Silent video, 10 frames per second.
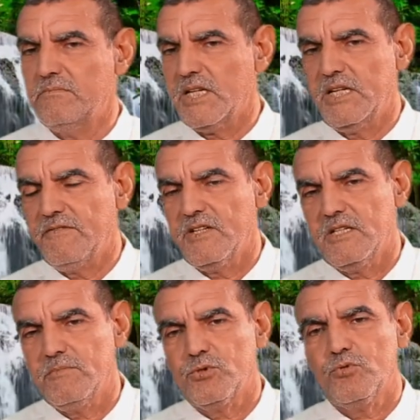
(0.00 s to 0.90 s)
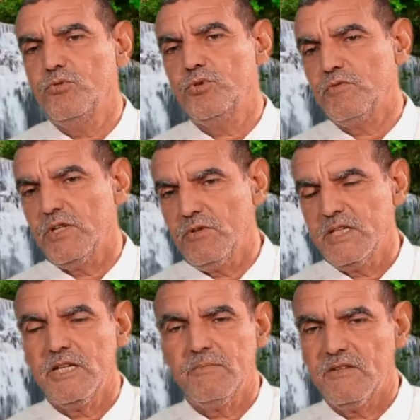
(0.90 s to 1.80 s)
تعرف هذا المنتوج
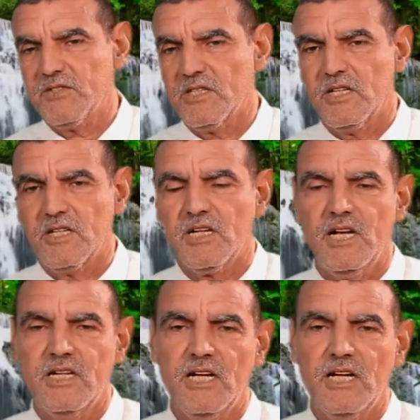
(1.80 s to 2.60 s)
ويهيئ بنفس الطريقة أن